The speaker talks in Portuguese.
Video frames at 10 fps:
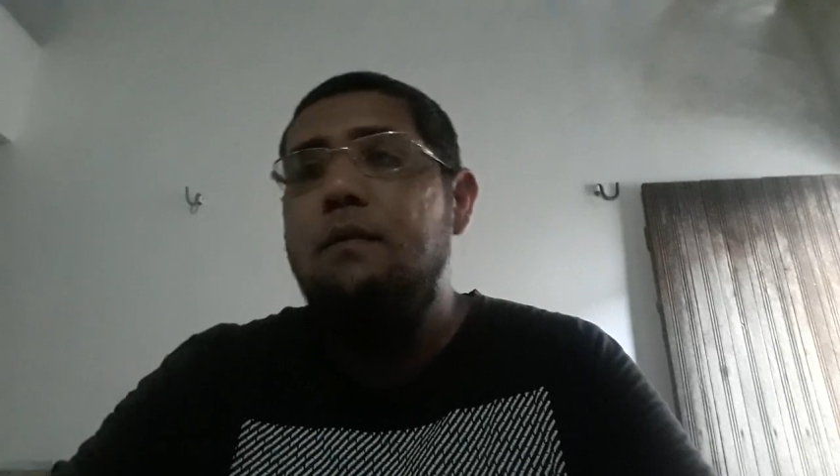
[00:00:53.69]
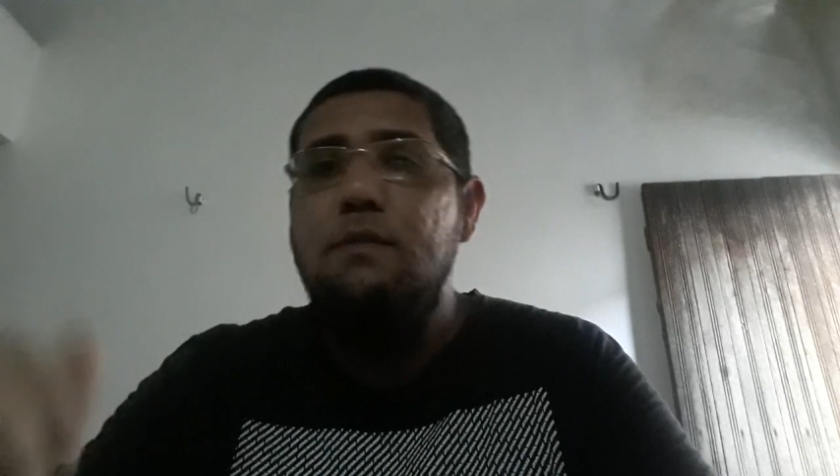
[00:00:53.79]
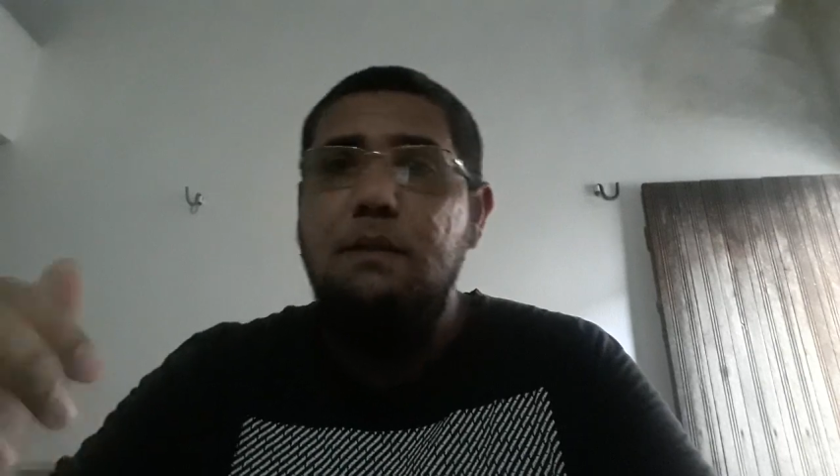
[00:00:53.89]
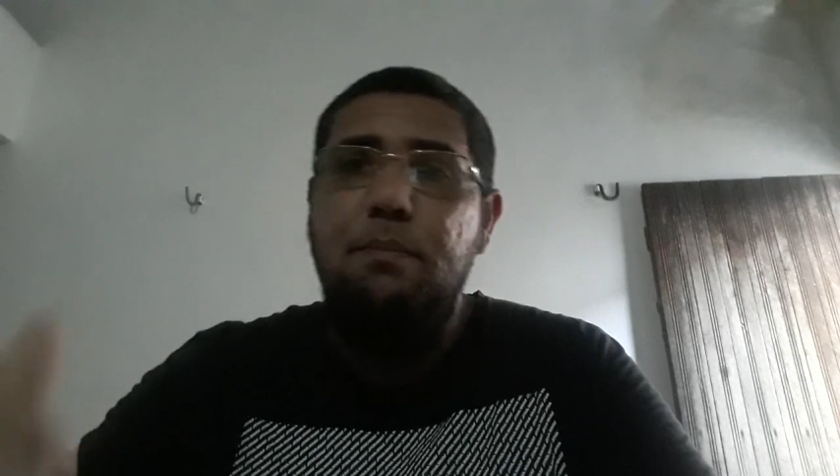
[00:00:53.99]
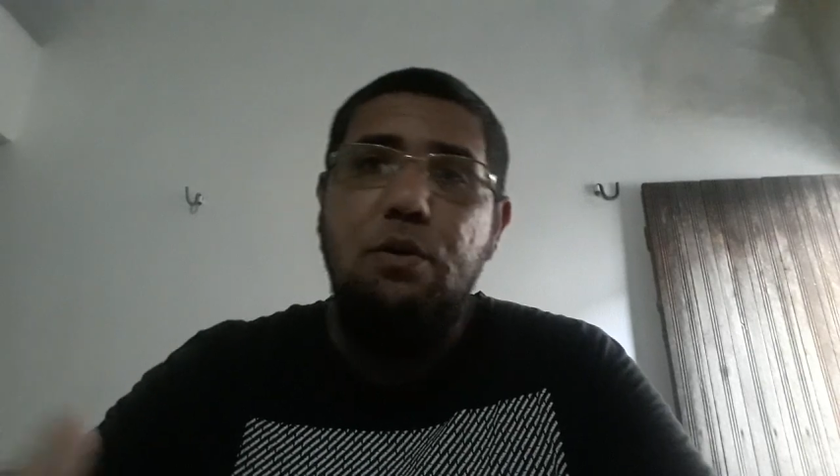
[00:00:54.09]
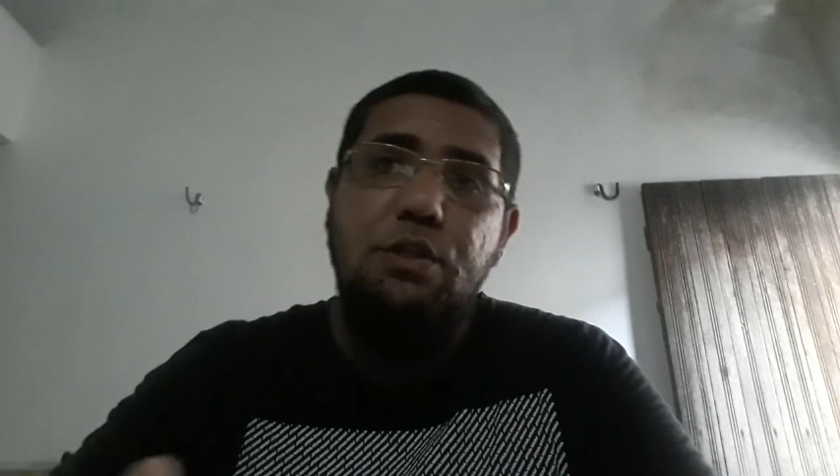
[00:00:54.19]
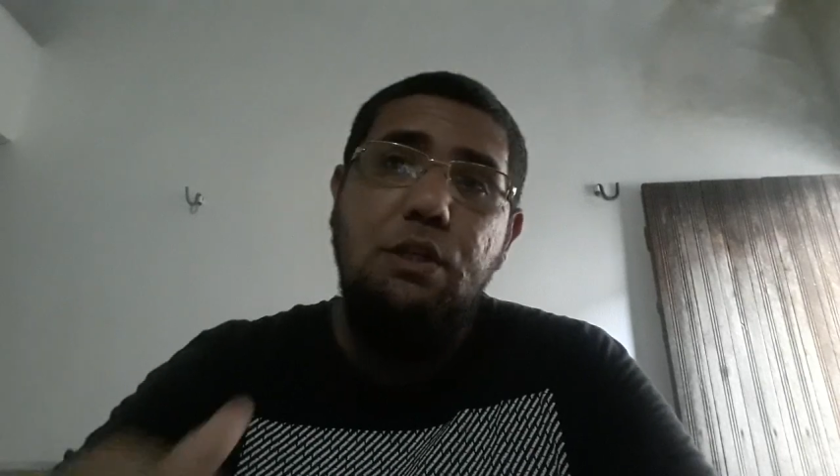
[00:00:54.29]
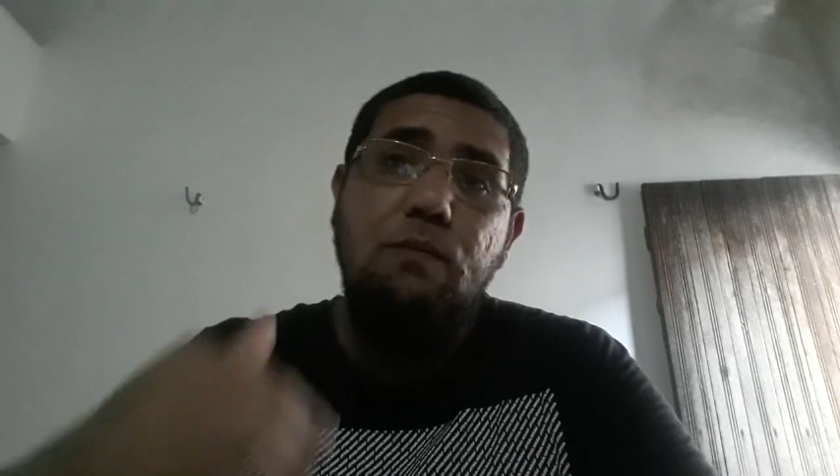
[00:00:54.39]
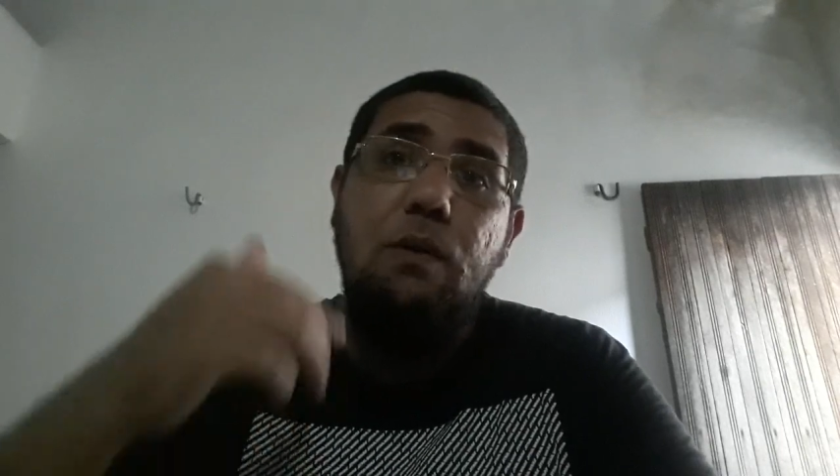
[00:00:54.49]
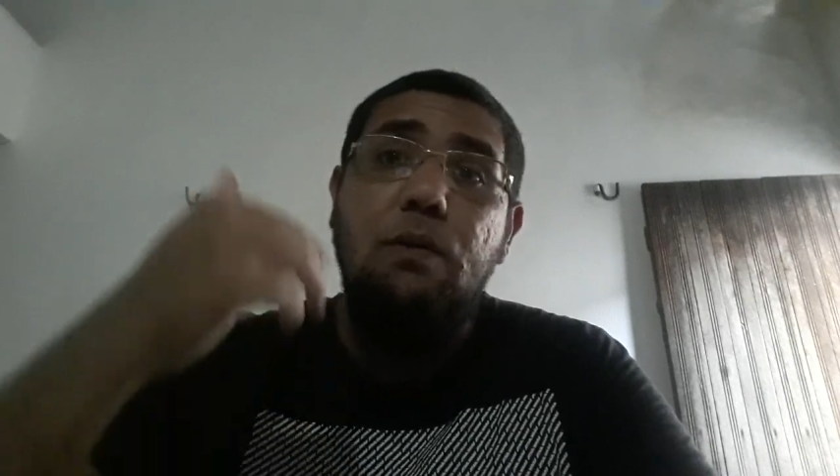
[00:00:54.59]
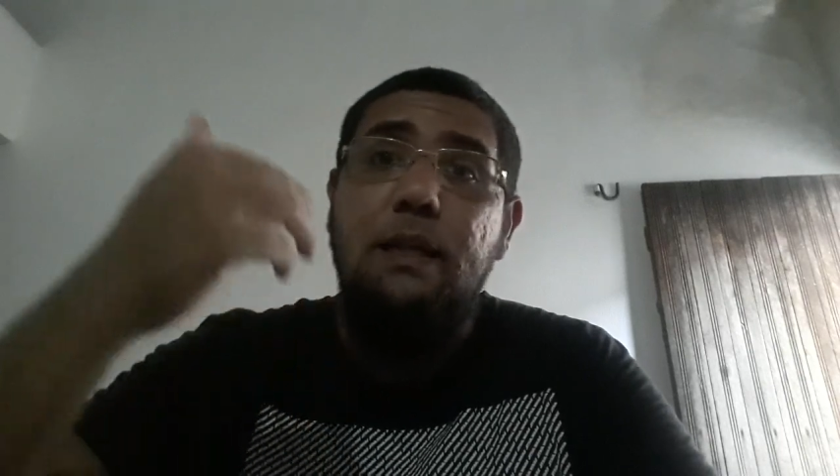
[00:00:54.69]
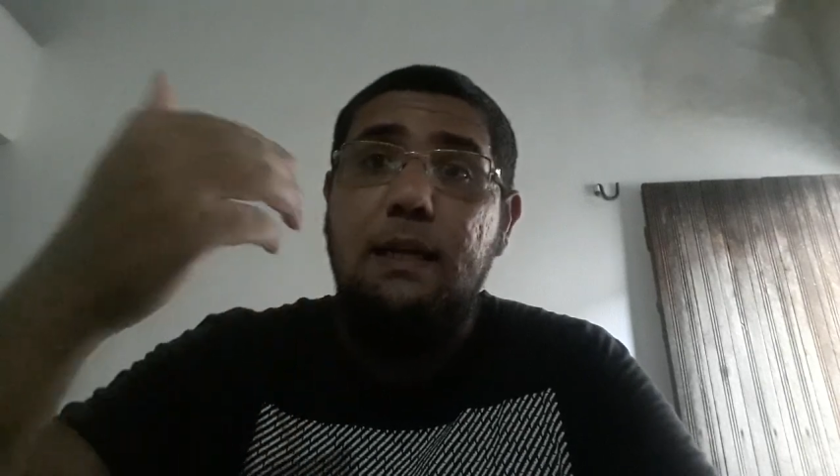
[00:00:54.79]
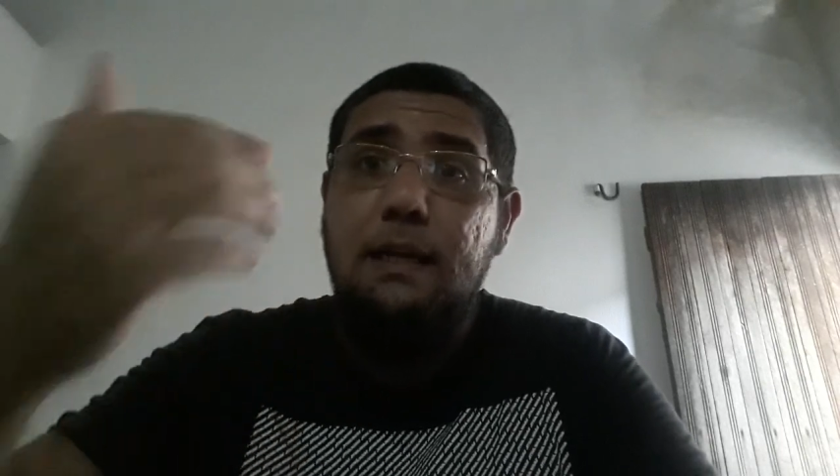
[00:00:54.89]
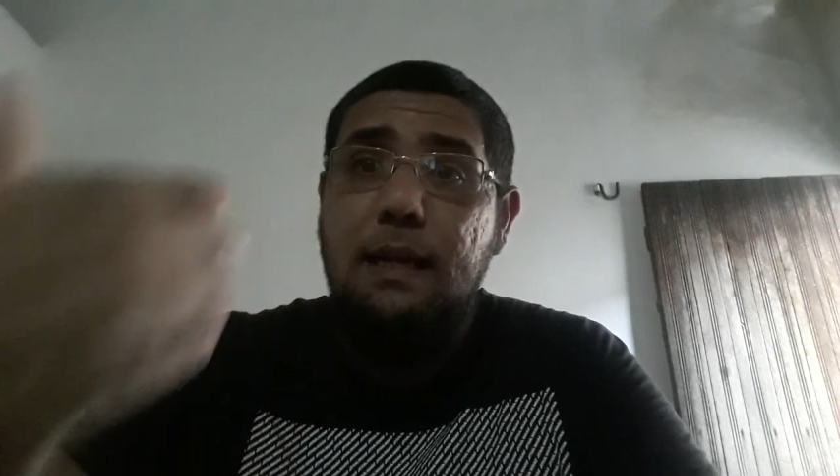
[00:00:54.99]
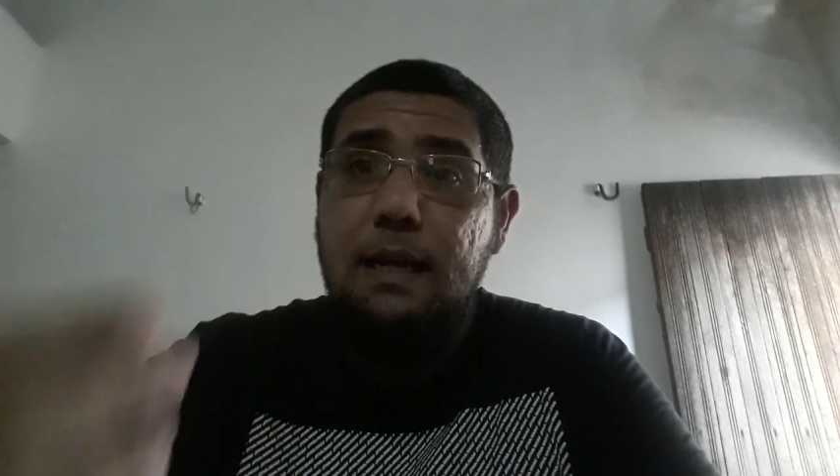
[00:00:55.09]
você pode ir numa
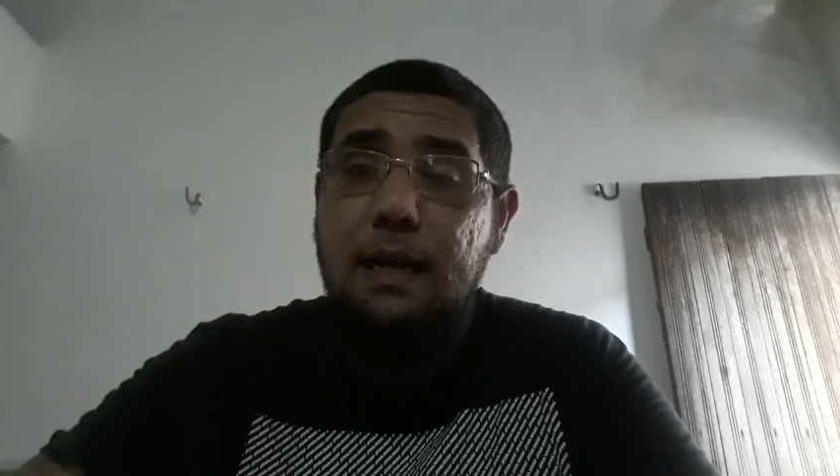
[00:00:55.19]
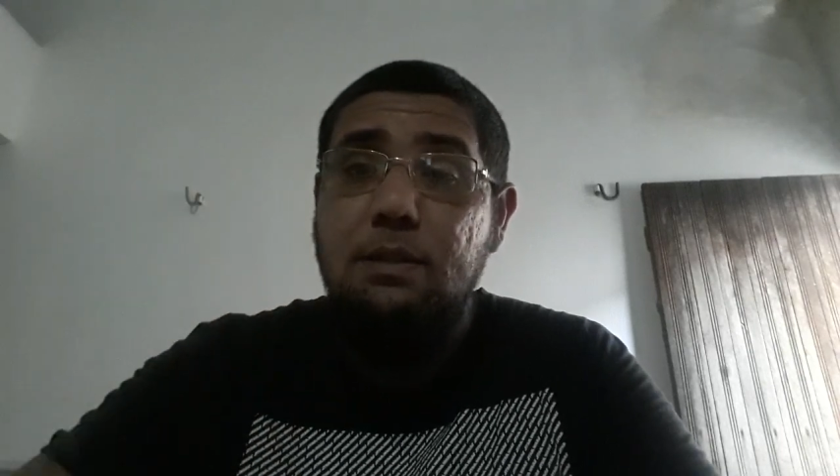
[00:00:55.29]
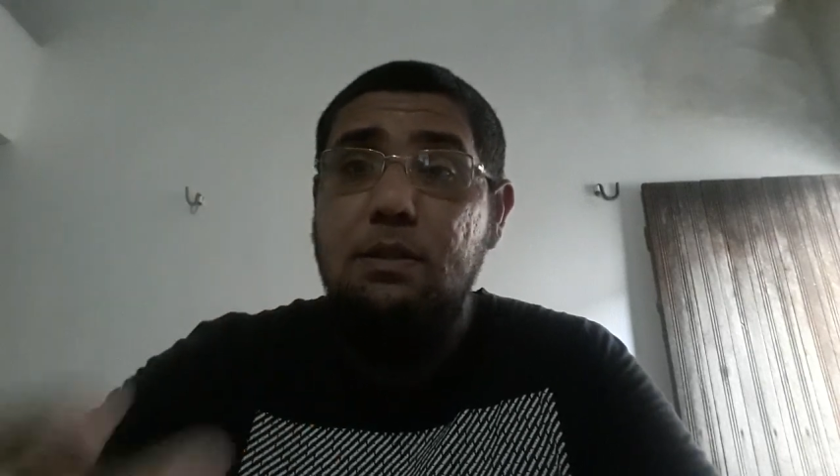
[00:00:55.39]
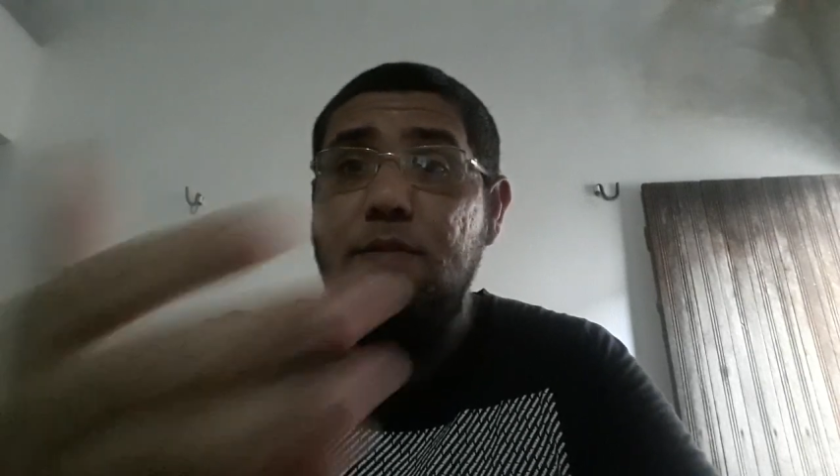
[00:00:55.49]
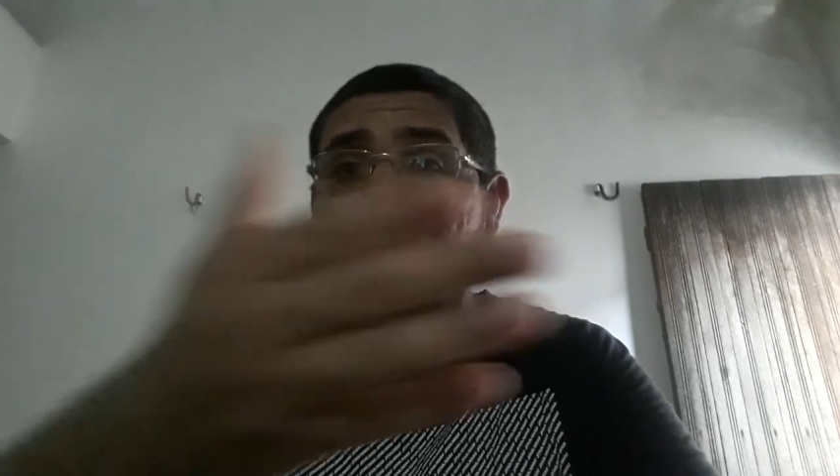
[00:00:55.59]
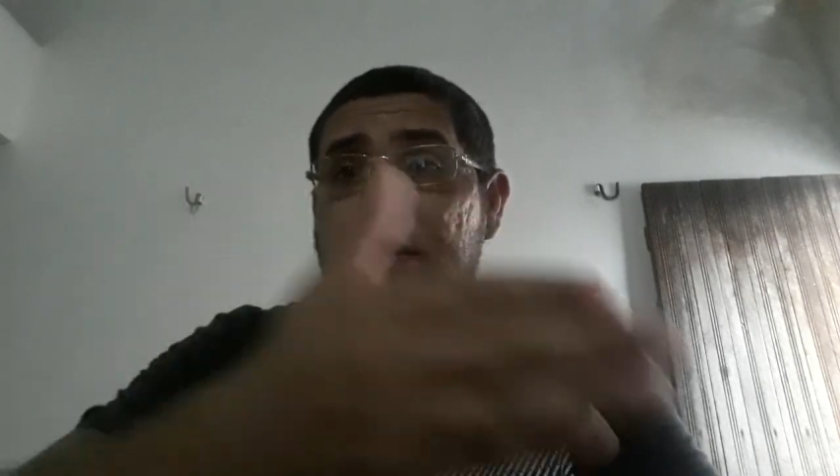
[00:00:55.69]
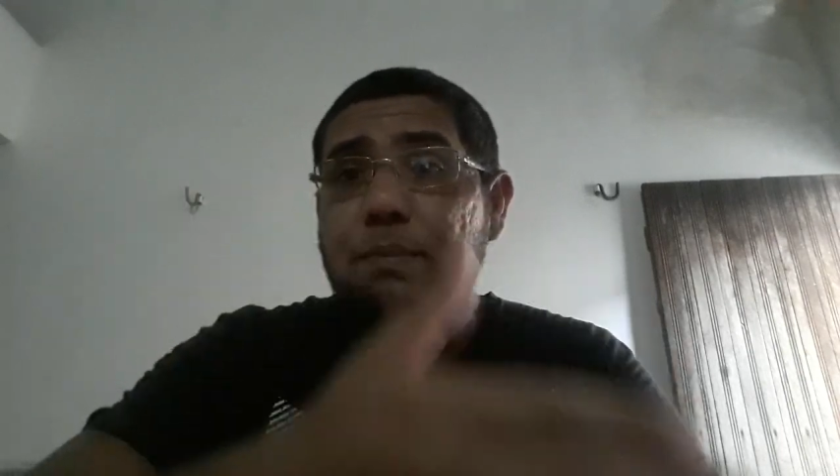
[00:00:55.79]
lotérica da Caixa se você